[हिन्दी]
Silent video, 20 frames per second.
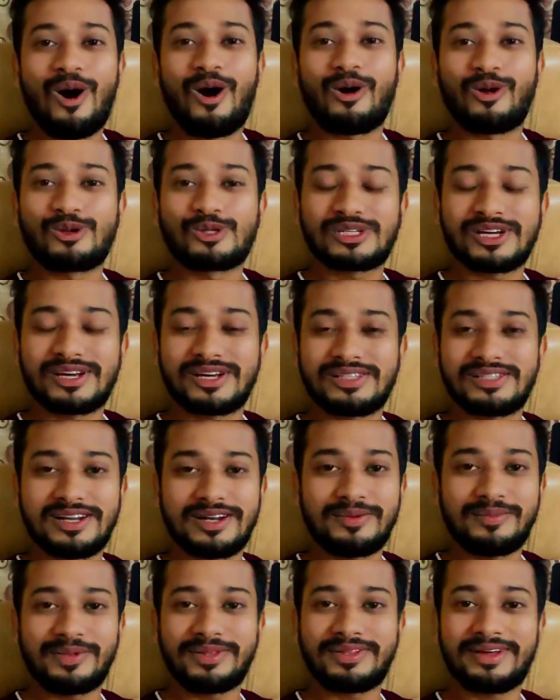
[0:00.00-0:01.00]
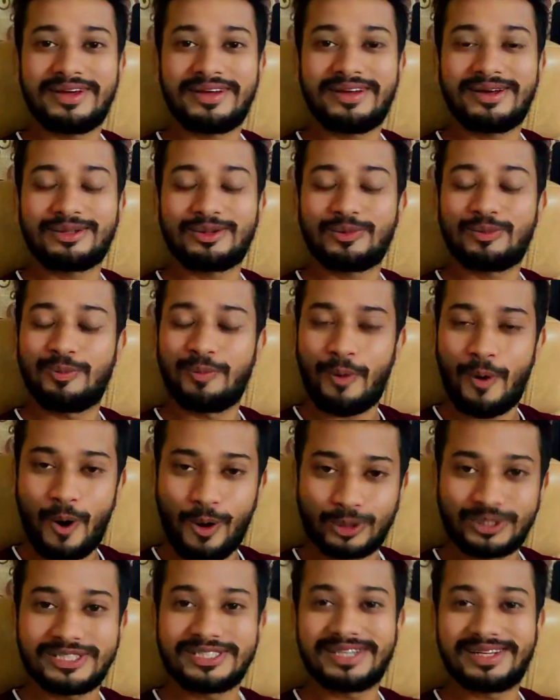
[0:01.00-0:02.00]
और उसका रिजल्ट मिलता है ना तो
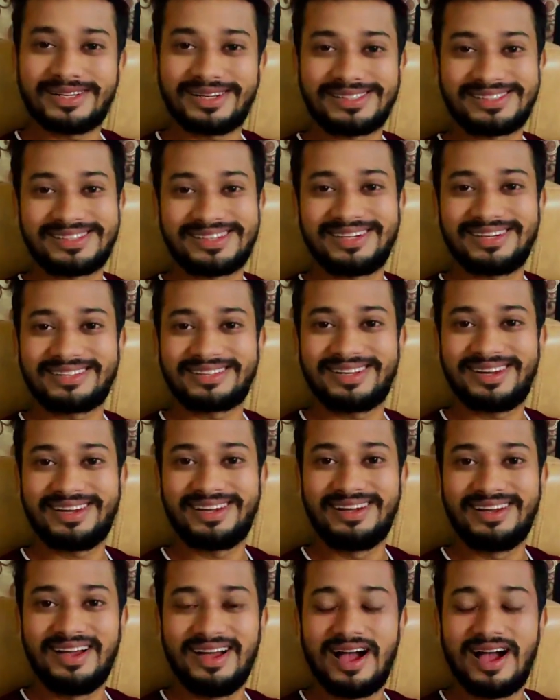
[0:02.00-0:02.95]
बहुत ही ज़्यादा अच्छा लगता है